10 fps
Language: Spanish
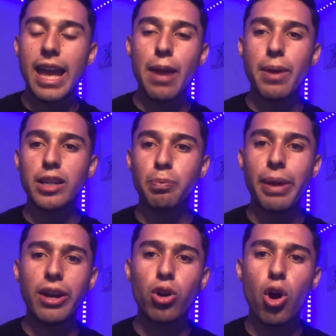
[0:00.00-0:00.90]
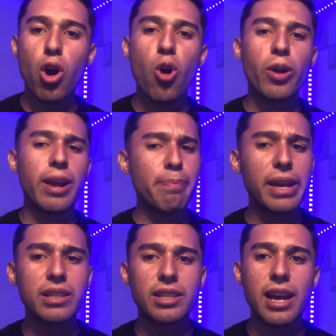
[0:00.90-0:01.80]
Eva Espejo o qué
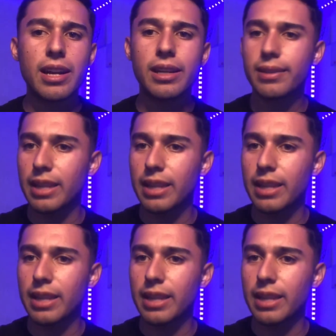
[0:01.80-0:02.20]
piensan,